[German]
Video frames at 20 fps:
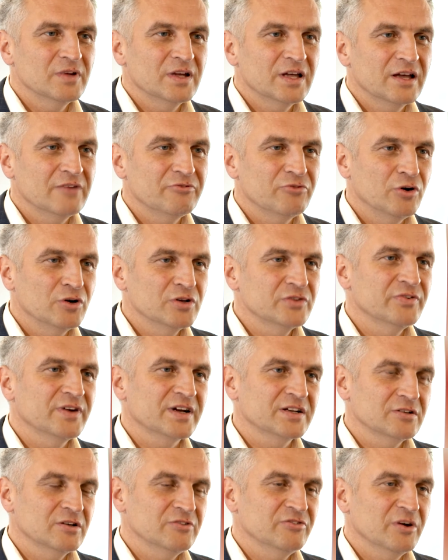
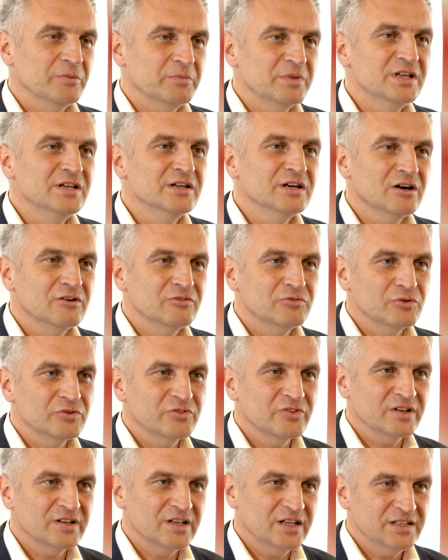Erfolgsfaktor Familie auf
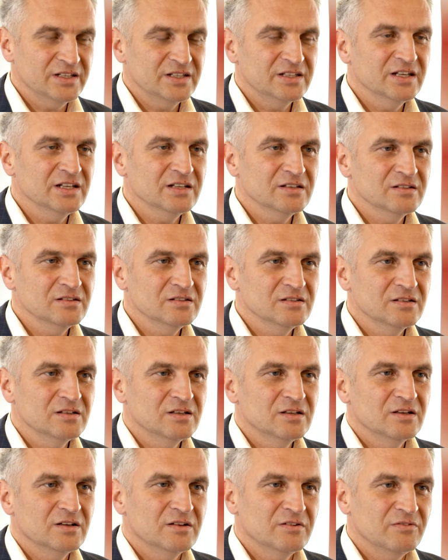unseren Etiketten,
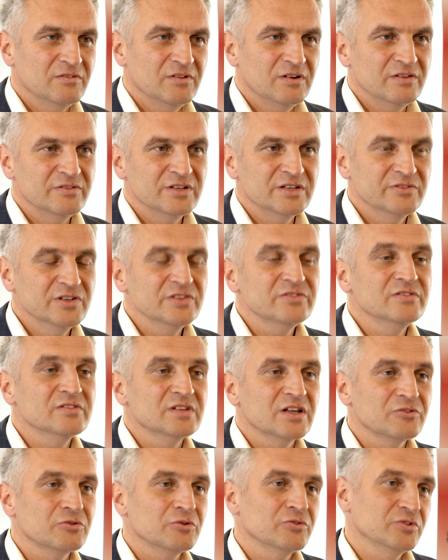weil wir wissen,
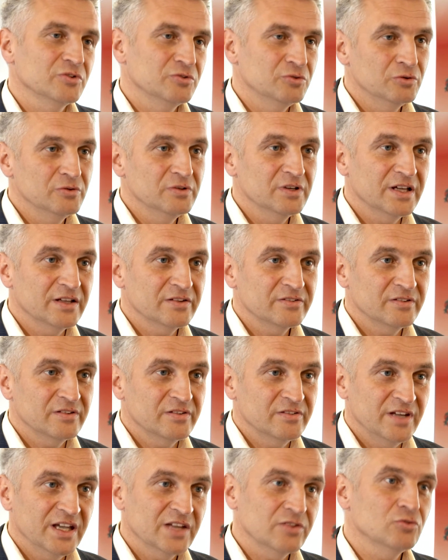dass unsere Kunden es
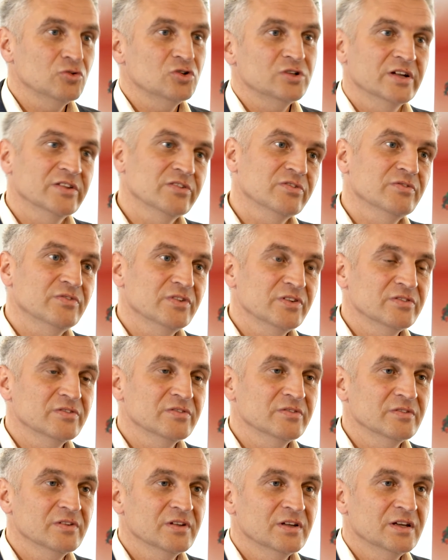sehr zu schätzen
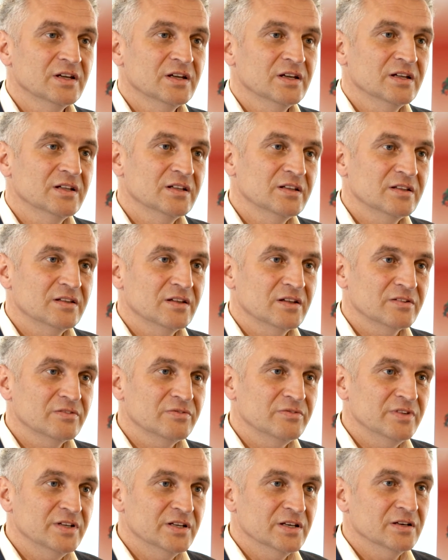wissen,
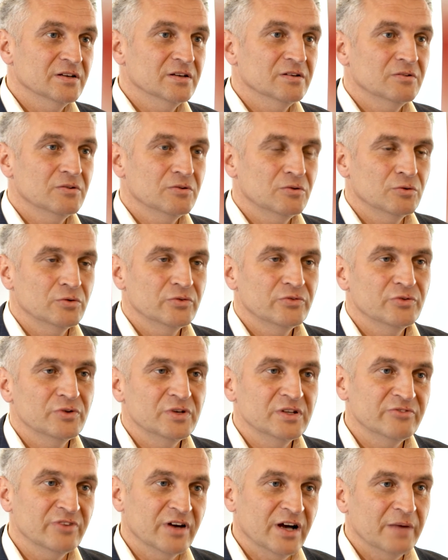dass wir uns für
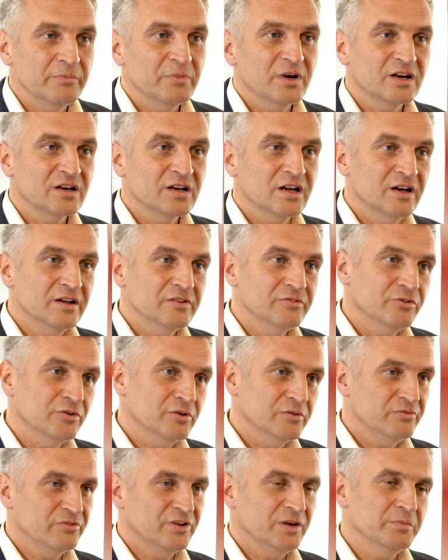die Vereinbarkeit
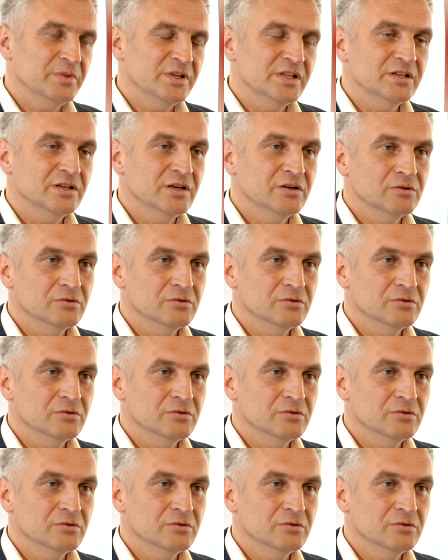von Familie